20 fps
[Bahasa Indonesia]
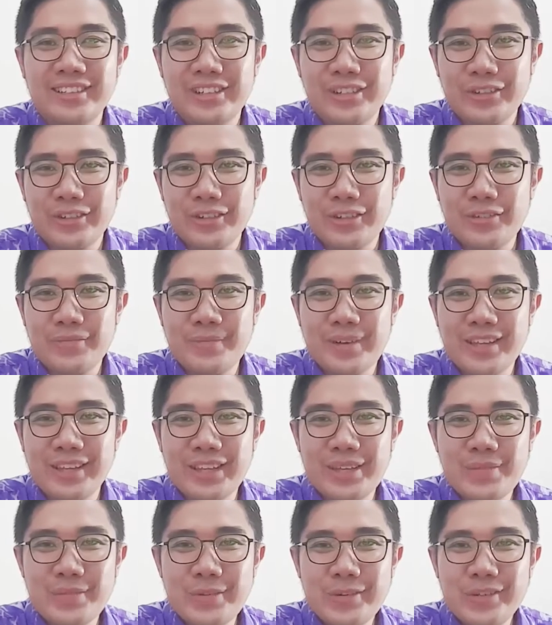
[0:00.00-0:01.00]
Derkulov
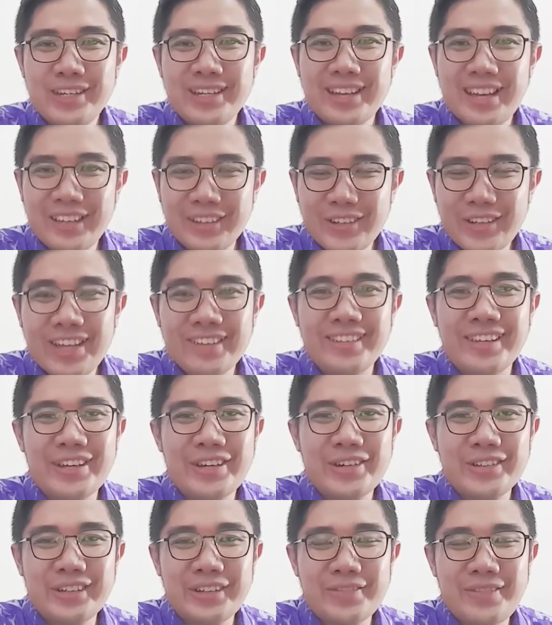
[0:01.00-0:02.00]
Maitimu, Direktur
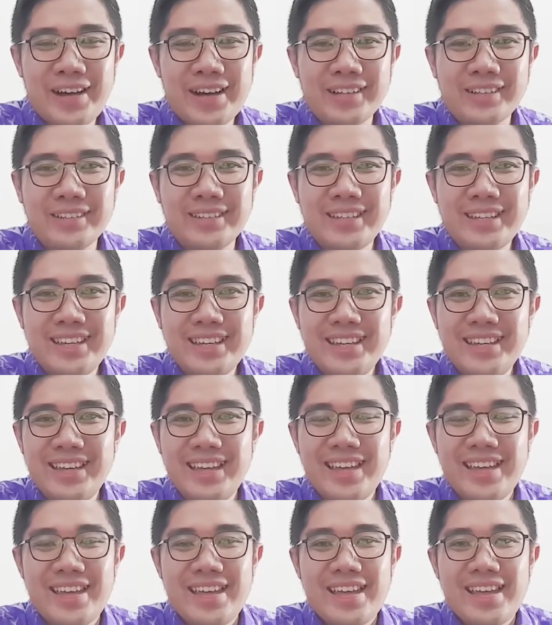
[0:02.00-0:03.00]
Eksekutif
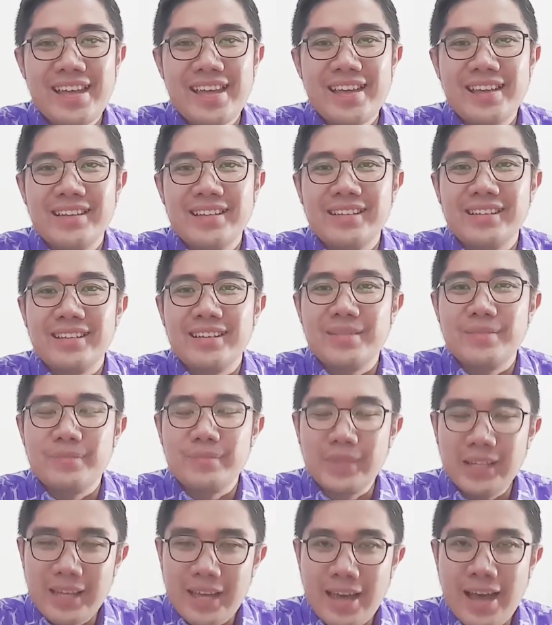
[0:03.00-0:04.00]
Alzi.
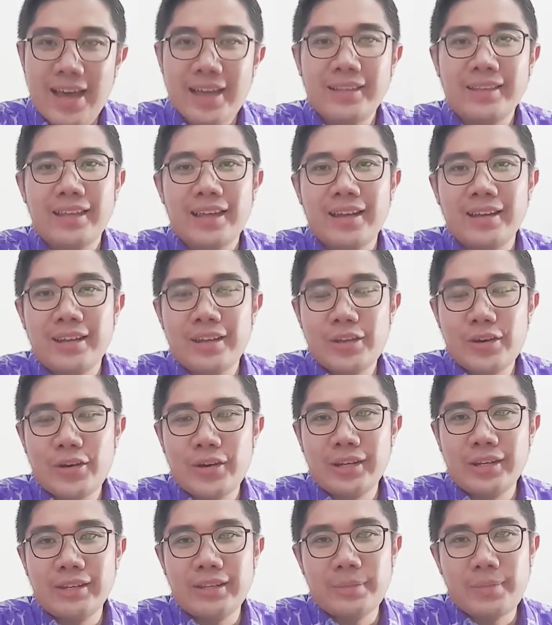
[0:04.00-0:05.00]
Melihat adanya
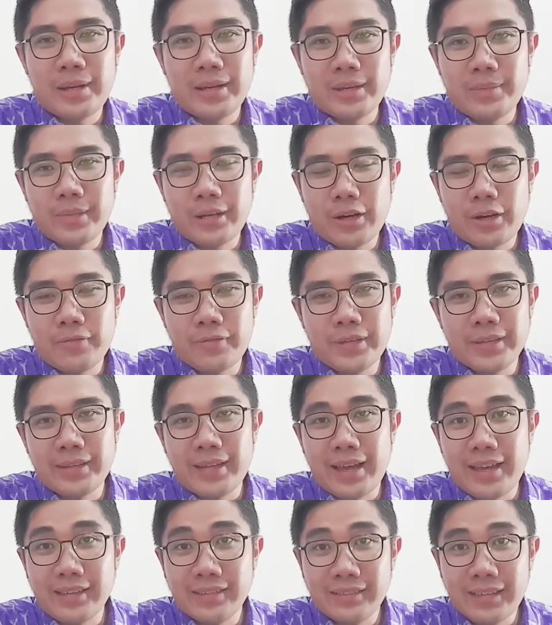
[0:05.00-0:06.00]
kondisi pandemi
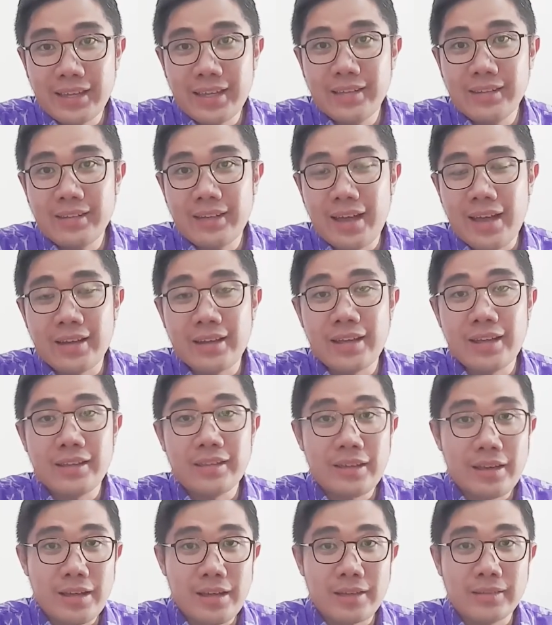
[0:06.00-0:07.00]
COVID-19,
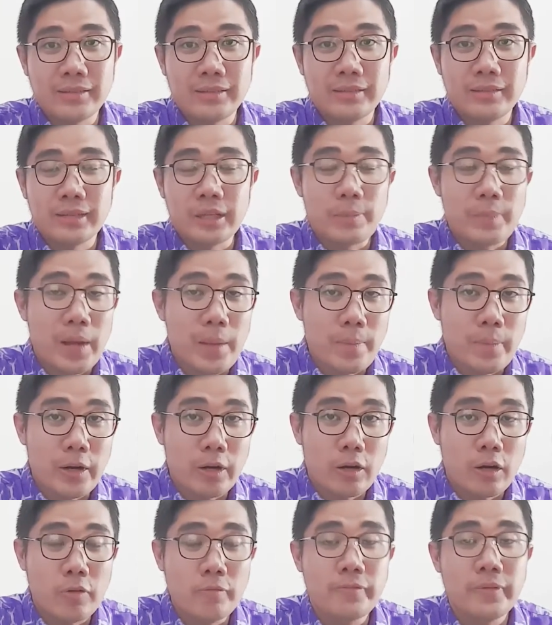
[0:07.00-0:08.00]
adanya terpapar
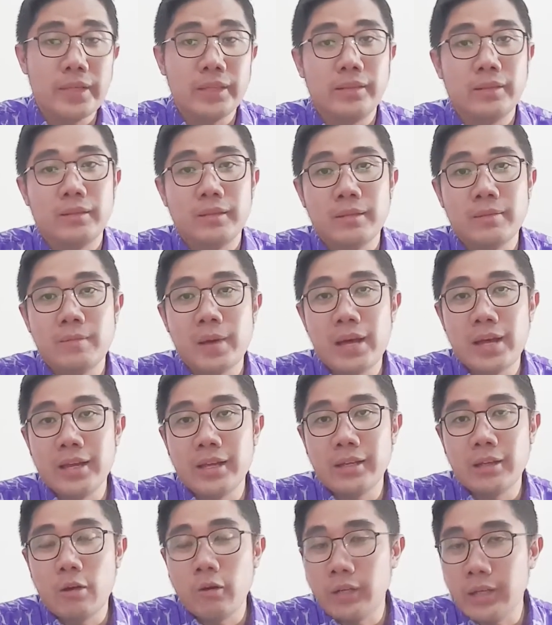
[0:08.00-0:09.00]
COVID,
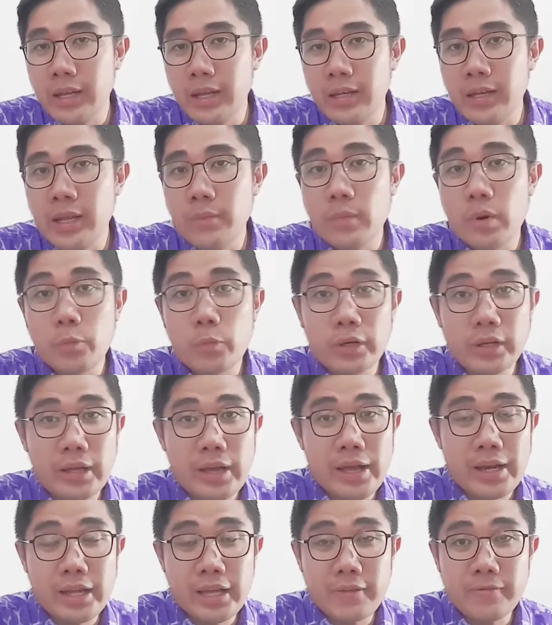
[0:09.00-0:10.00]
baik ODD maupun
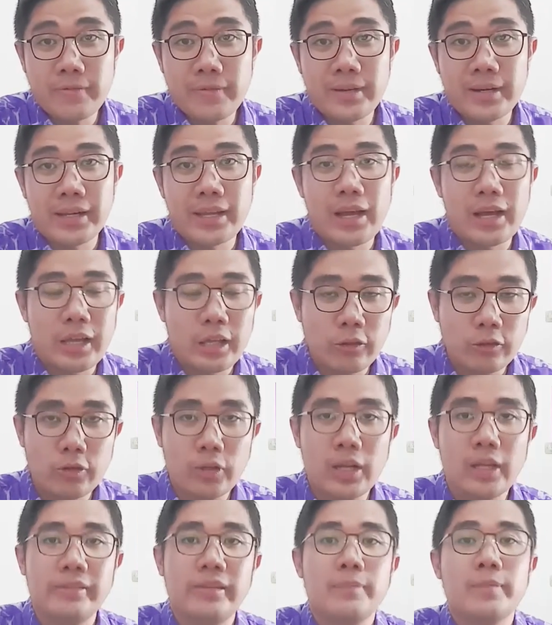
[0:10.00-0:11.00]
caregiver yang
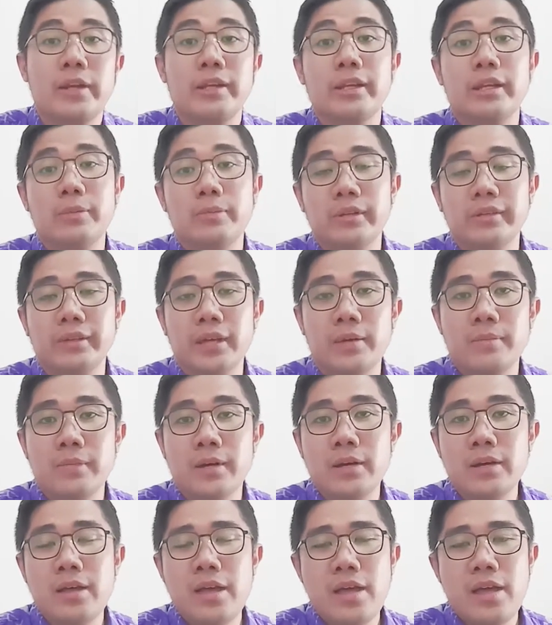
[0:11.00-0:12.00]
isolasi mandiri
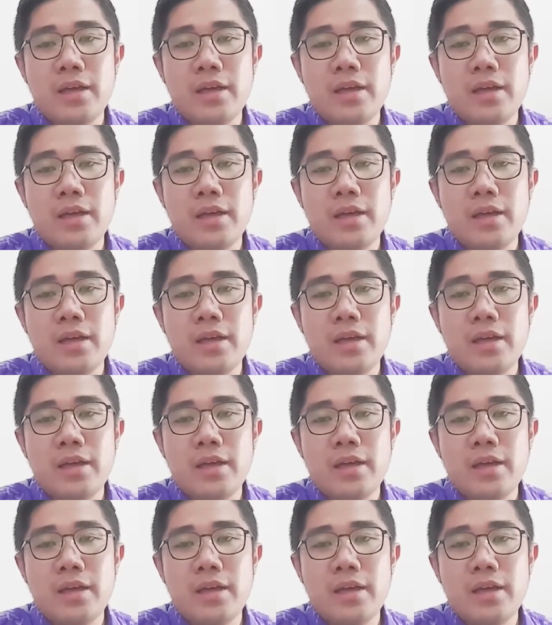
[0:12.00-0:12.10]
bersama,